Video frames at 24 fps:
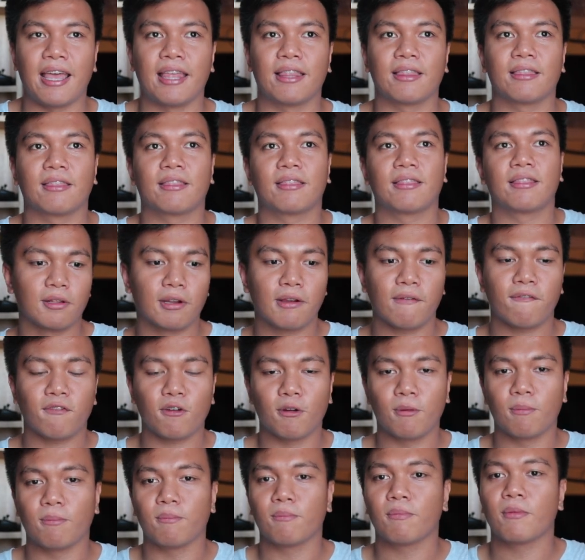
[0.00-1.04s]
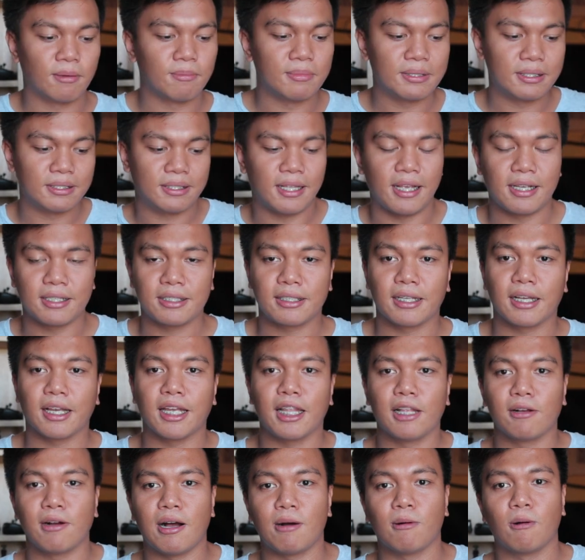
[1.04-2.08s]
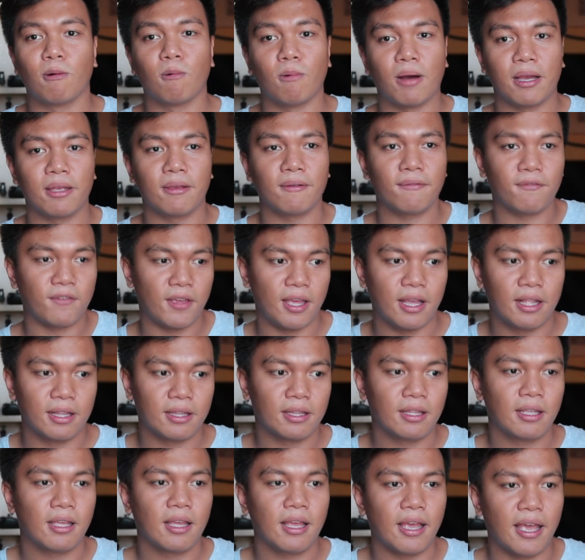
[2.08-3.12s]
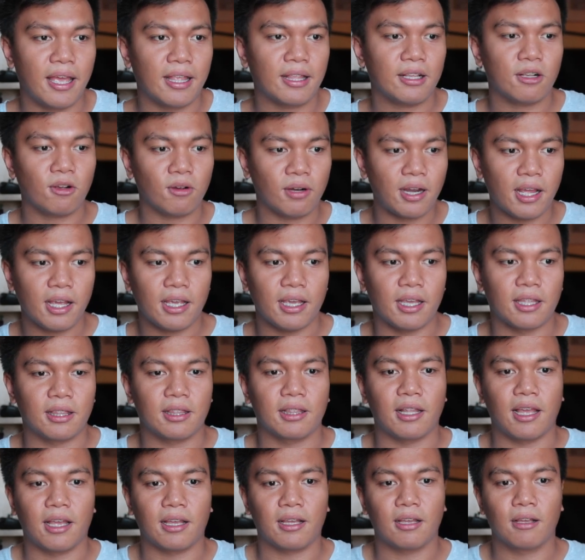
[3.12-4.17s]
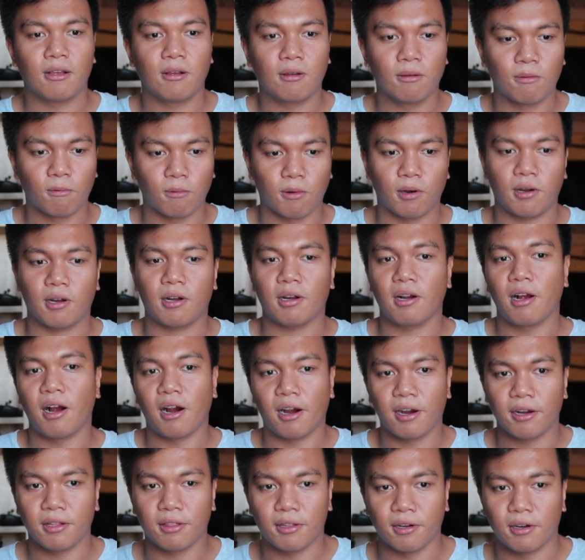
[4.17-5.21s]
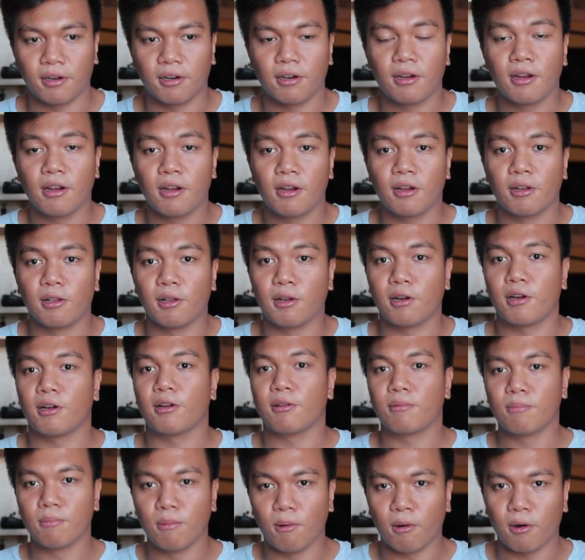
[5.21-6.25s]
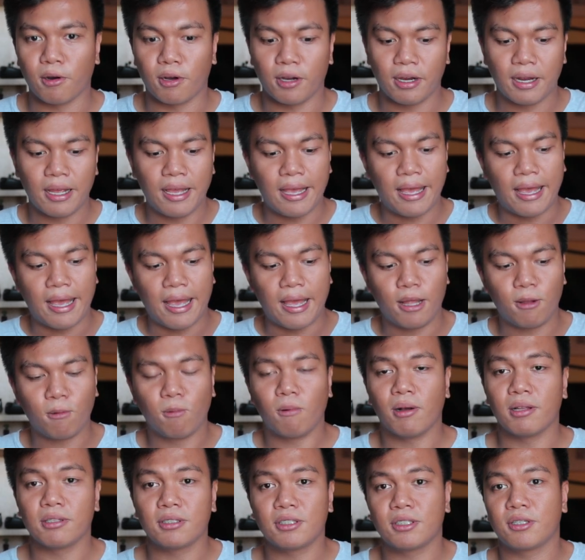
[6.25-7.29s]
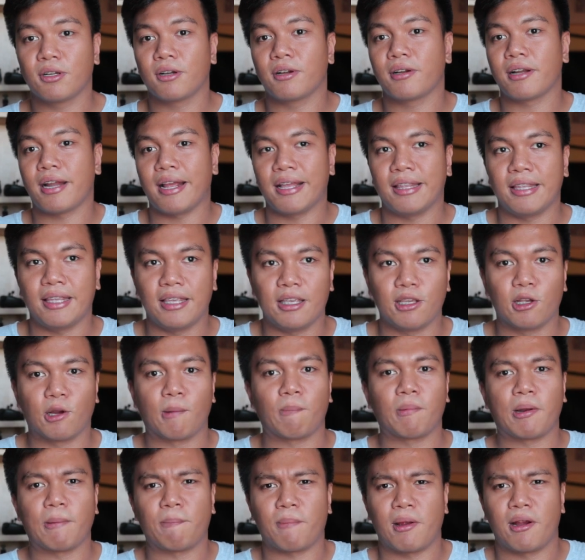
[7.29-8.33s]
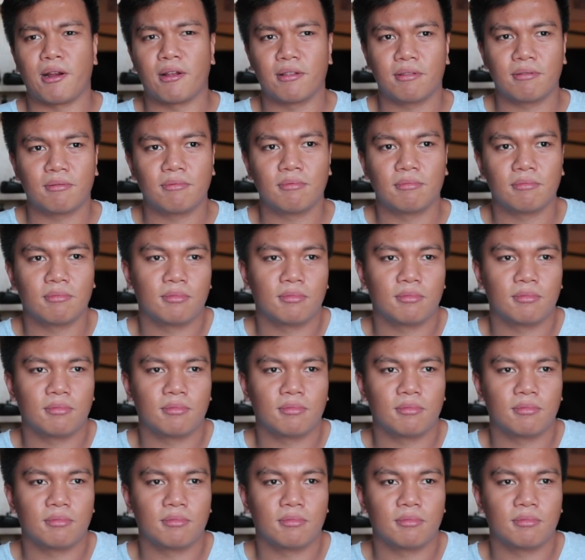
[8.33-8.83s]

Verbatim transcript: and learn from the mistakes na ginawa mo why you failed and correct it like work harder, learn more. And once you're ready, you're prepared,